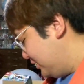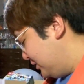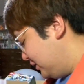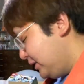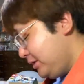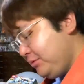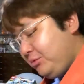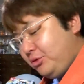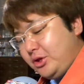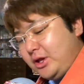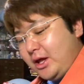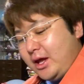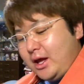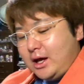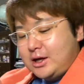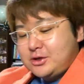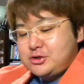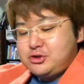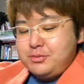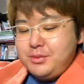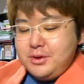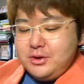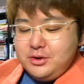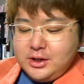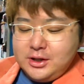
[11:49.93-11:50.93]
でもね、
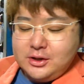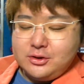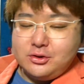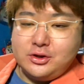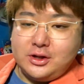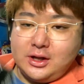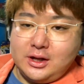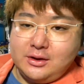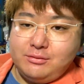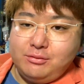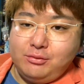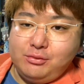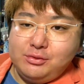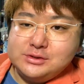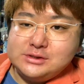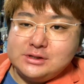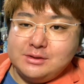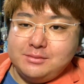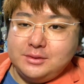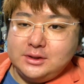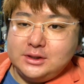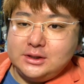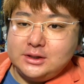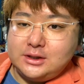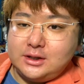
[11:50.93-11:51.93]
遊べるけどね、フォーゼン
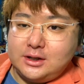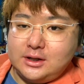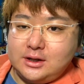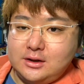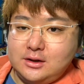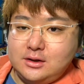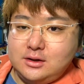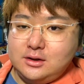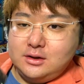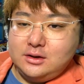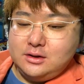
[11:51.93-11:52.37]
見てたら。